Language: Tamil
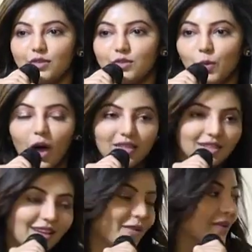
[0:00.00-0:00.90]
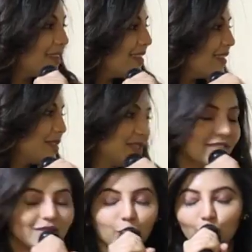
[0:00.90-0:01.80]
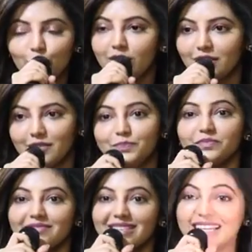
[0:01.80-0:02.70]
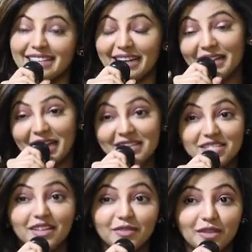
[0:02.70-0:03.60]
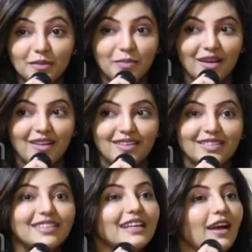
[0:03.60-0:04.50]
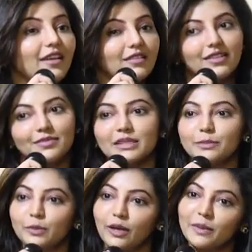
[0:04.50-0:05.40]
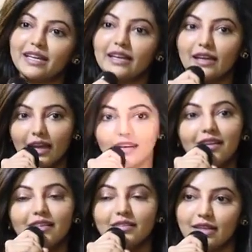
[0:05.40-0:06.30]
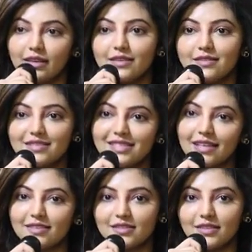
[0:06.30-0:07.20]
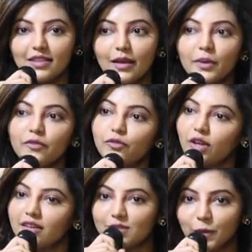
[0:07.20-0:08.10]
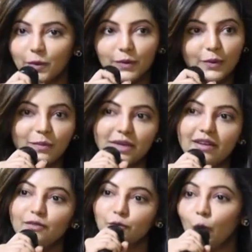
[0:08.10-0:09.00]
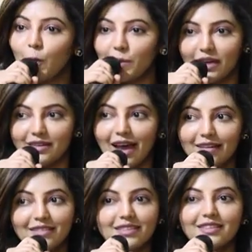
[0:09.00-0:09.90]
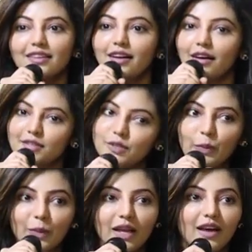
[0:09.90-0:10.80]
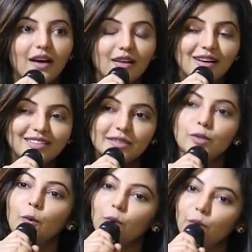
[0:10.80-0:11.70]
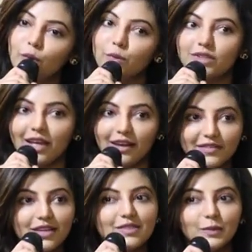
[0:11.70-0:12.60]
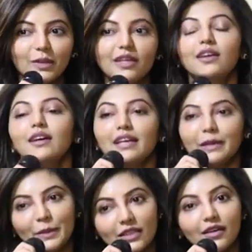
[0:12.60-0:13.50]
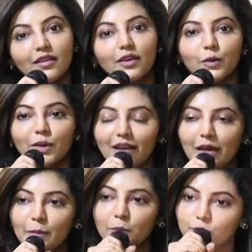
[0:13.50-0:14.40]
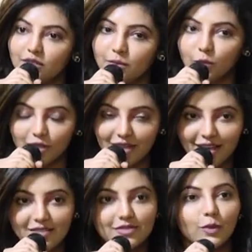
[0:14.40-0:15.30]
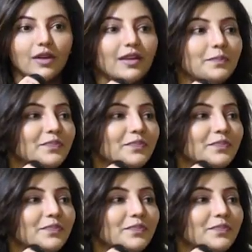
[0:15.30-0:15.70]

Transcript: ஸோ அந்தளவுக்கு அவர் வந்து ரொம்ப டெடிக்கேஷனாக ஒர்க் பண்ணார் அண்ட் இப்போ நம்மக்கிட்ட என்னெல்லாம் என்னென்ன சீன்ஸ் அதெல்லாமே ஃபுல்லாக சொல்லணும் அப்படின்னு இவ்வளோ பெரிய டேரக்டருக்கு அவசியமே இல்லை ஆனால் அது வந்து ஒன்று ஒன்றும் தெளிவாக சொல்லி இப்படி தான் இருக்கும் எல்லாமே முத முதலையே சொல்லி